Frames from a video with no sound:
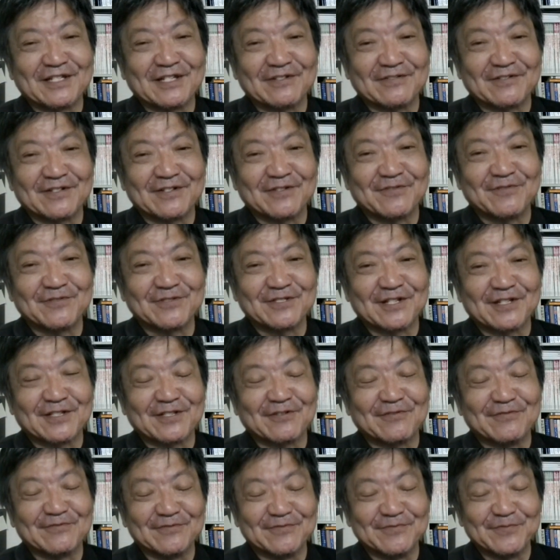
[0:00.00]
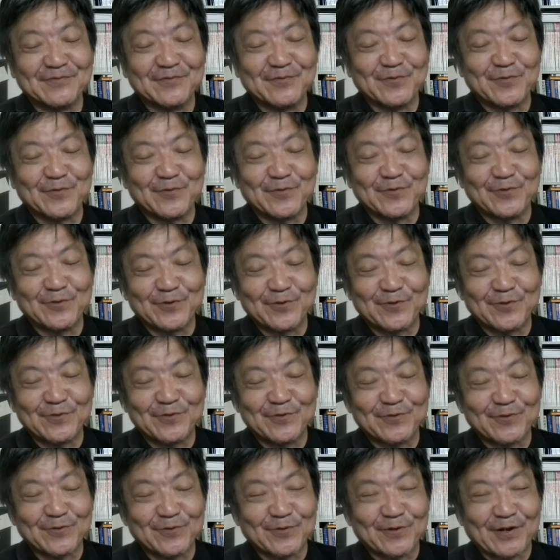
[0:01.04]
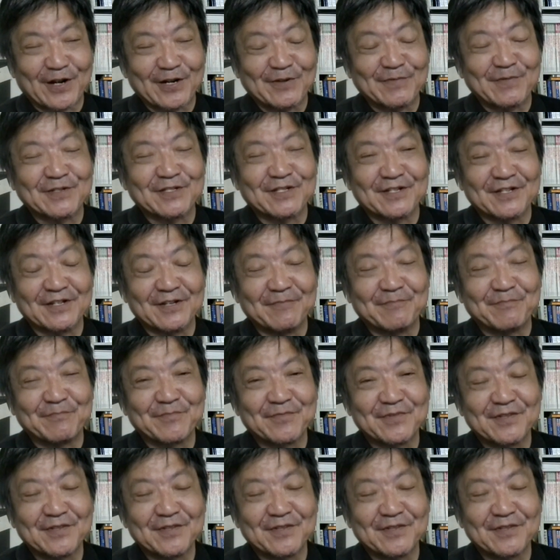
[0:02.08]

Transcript: したとかでおっしゃってるいうことがありましたね